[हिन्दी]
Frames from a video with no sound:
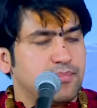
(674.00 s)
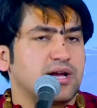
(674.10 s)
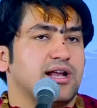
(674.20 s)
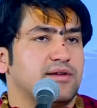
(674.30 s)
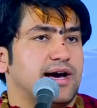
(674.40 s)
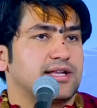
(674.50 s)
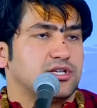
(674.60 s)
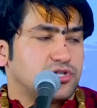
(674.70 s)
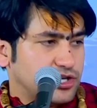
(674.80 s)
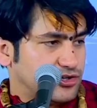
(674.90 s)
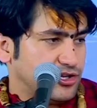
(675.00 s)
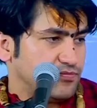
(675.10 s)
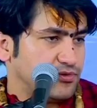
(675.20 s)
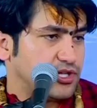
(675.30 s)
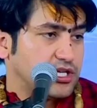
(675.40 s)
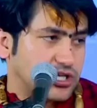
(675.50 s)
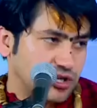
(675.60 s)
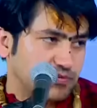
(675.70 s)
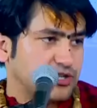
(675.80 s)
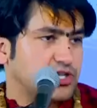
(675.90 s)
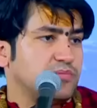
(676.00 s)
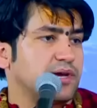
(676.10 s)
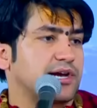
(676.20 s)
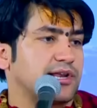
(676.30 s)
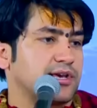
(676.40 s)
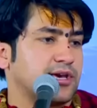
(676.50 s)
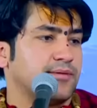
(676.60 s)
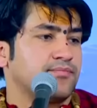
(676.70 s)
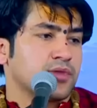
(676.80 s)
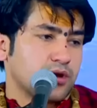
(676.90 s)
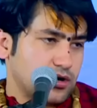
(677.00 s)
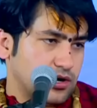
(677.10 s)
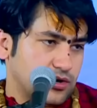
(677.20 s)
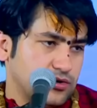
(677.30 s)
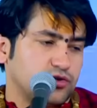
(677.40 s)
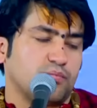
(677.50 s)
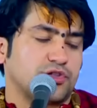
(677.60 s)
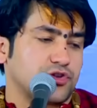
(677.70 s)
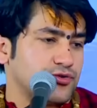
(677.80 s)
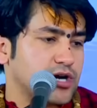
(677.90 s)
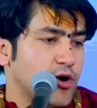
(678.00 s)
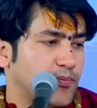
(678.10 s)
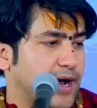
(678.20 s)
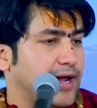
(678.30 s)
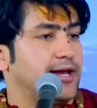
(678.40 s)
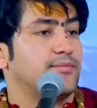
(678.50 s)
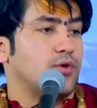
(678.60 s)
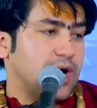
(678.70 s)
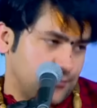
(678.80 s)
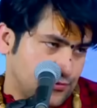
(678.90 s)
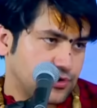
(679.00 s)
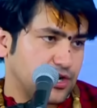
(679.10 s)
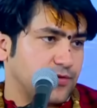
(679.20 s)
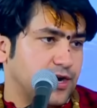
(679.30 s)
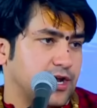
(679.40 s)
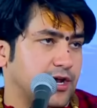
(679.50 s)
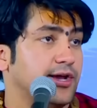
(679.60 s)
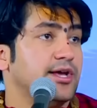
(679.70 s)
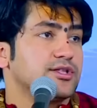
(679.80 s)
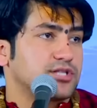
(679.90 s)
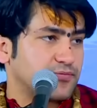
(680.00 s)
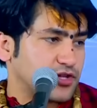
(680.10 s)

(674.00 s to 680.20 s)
मंगलवार की तीसरी तीसरी पेशी में करेंगे और जो पितरों का उपाय है वो आपको करवाना है तब